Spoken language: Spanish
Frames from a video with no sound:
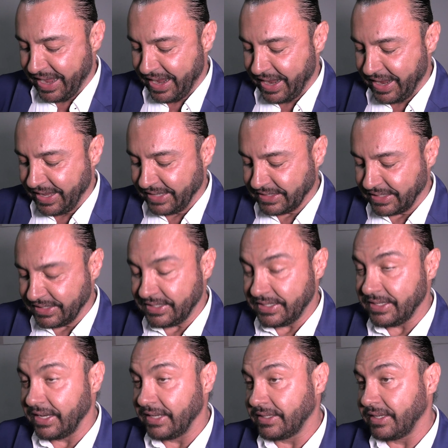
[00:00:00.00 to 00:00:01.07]
a,
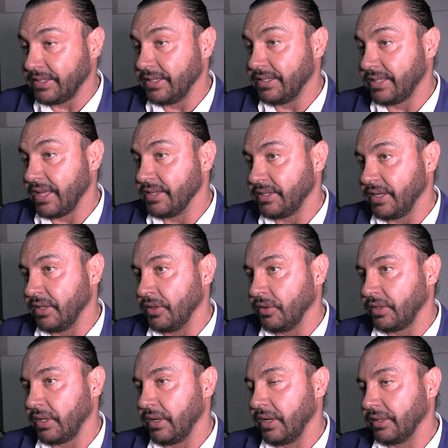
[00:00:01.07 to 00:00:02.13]
esas, esas, distancias
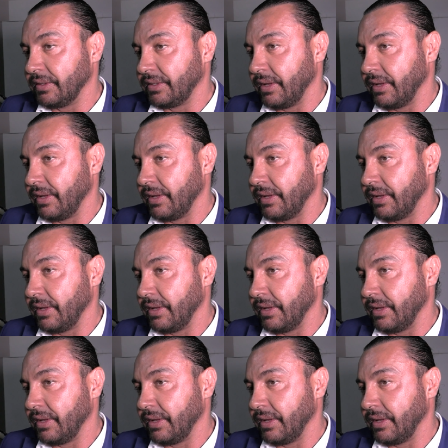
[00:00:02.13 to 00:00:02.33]
no tan,